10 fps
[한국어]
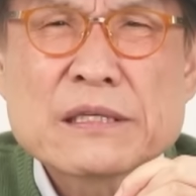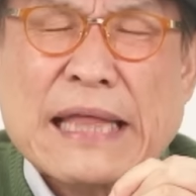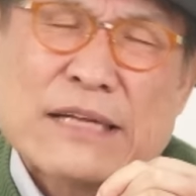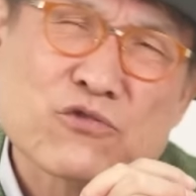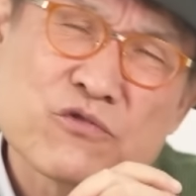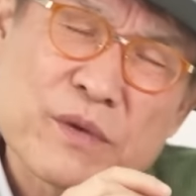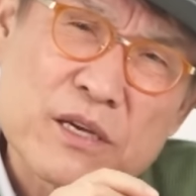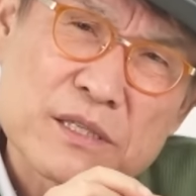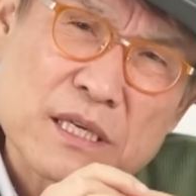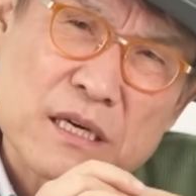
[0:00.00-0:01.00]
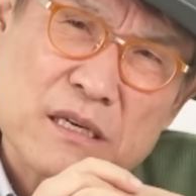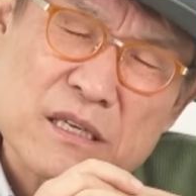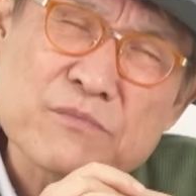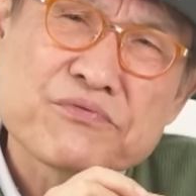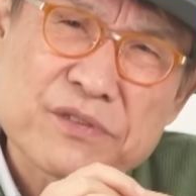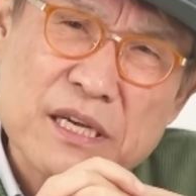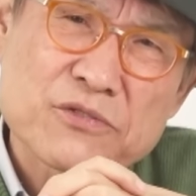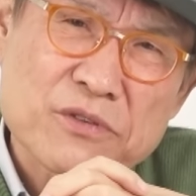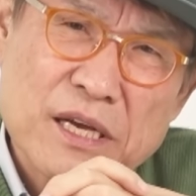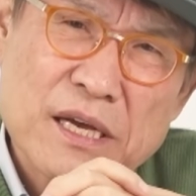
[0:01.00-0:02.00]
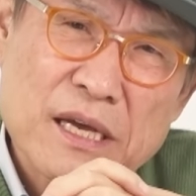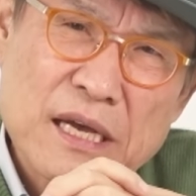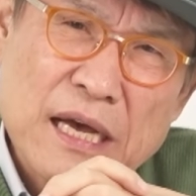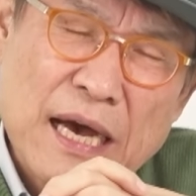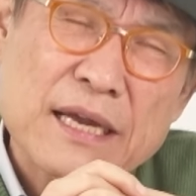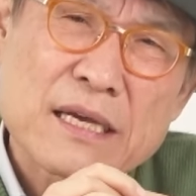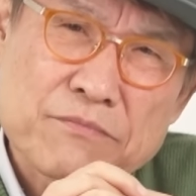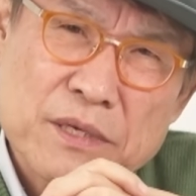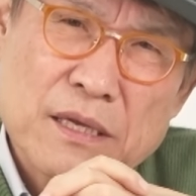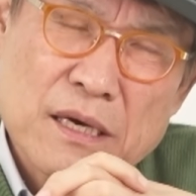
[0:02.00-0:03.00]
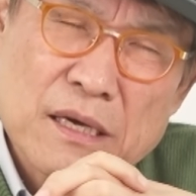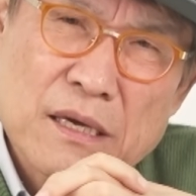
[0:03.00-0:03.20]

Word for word: 다툼의 여지가 큰 분야 중에 하나입니다.